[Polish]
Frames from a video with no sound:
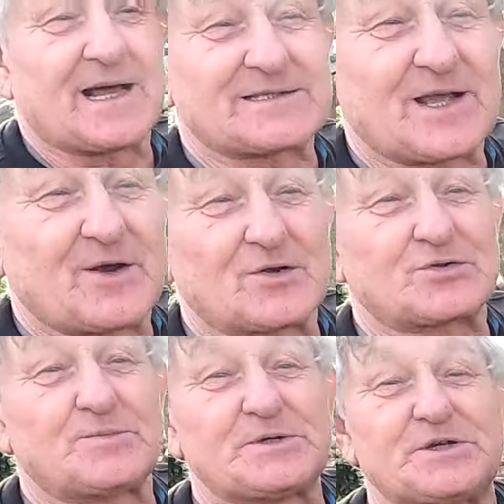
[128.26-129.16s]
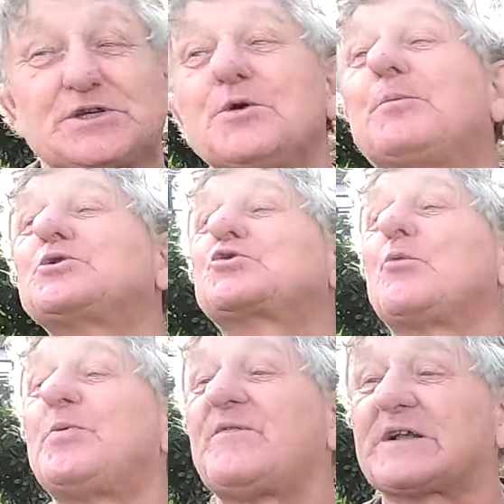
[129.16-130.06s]
każdego, rozumiesz, jeśli pójść
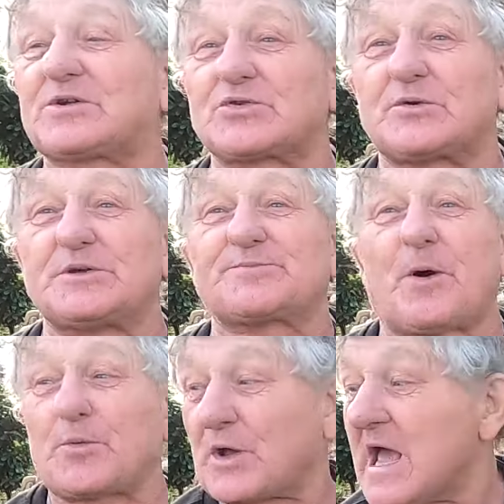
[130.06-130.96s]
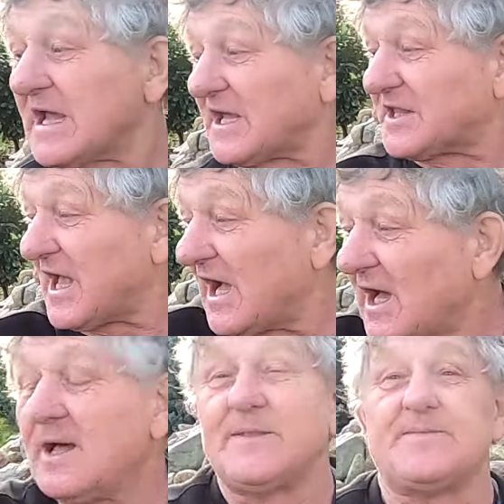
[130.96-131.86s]
kupywać, rozumiesz, powrót, kiedy ja
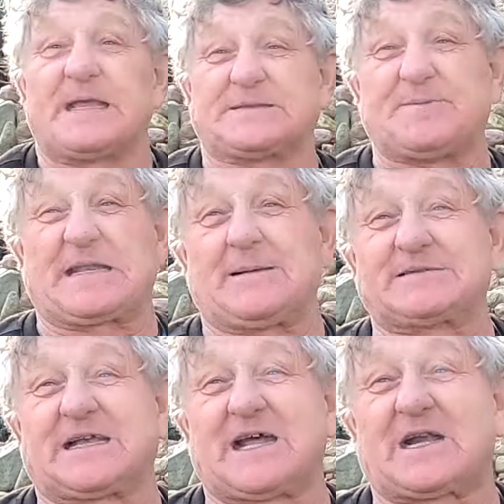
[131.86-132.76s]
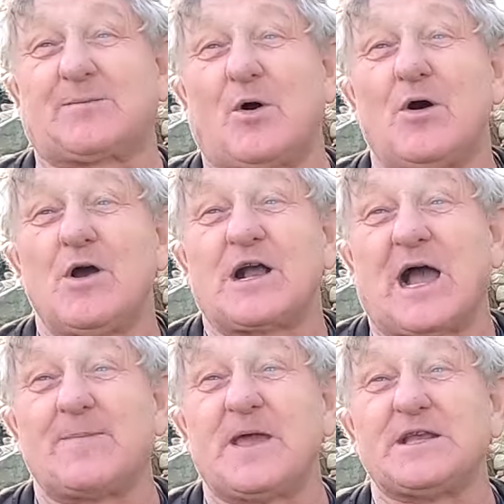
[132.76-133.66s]
nazbieram no. za darmo
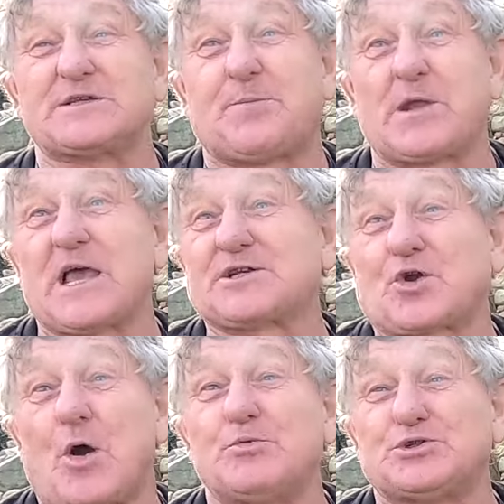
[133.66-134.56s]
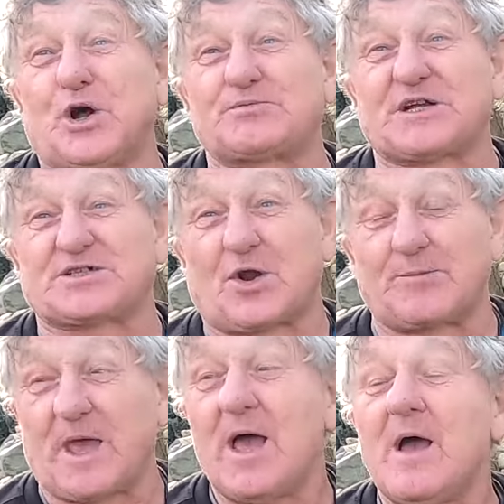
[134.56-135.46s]
kamieni z pola, jeszcze komuś dobrze
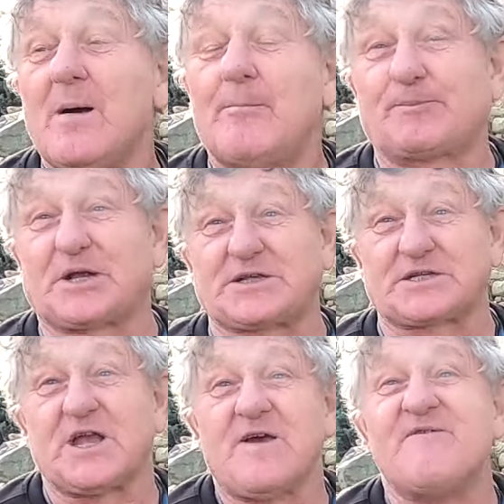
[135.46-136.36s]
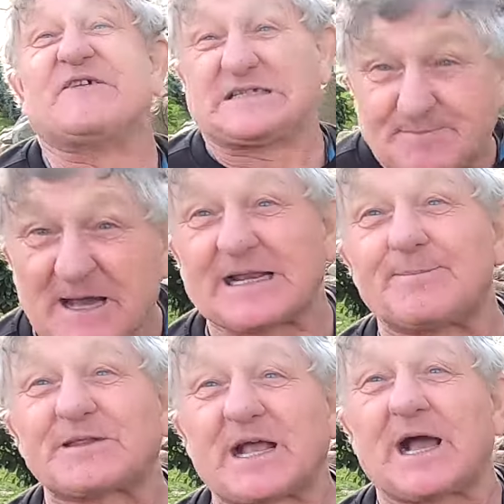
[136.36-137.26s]
zrobię, bo przecież
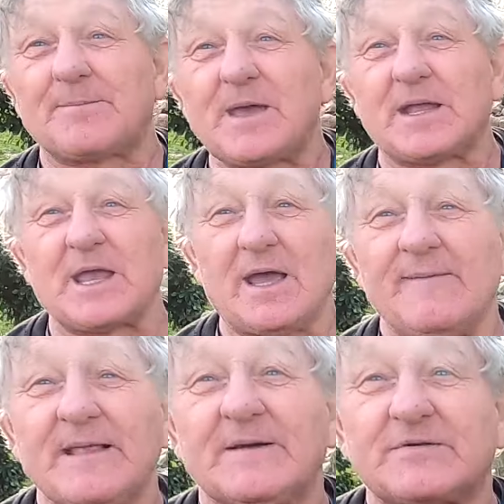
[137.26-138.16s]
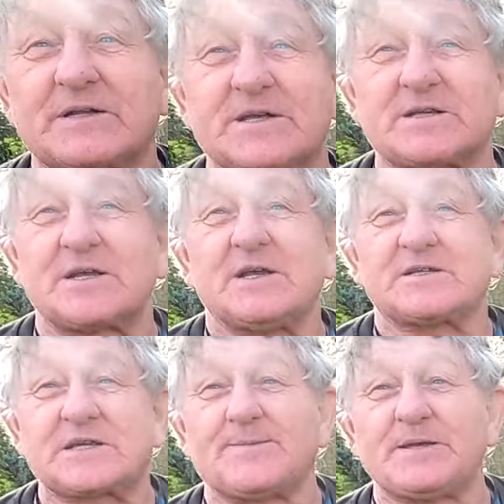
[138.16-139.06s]
wyzbieram te kamienie, no tak, przecież,
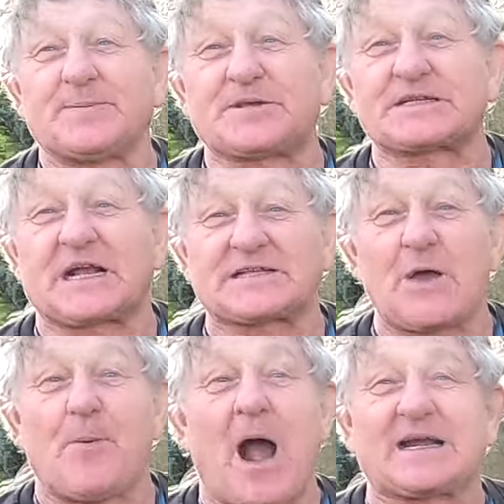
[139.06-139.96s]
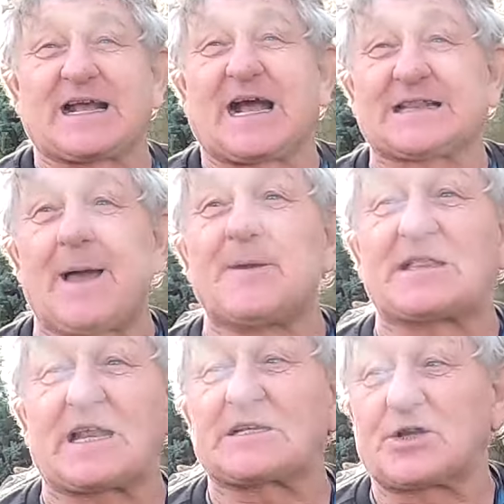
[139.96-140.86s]
żeby panu... nie przeszkadzały, bo agregatami
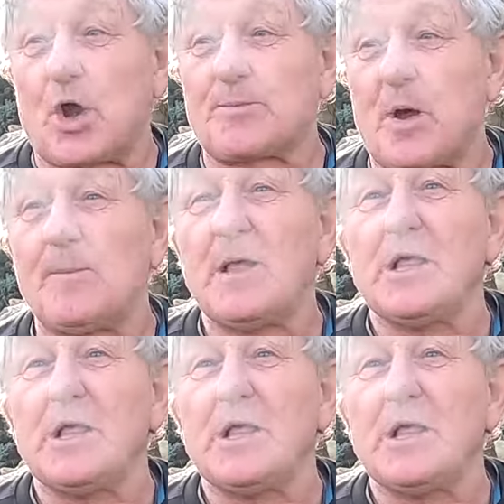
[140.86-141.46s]
teraz robią,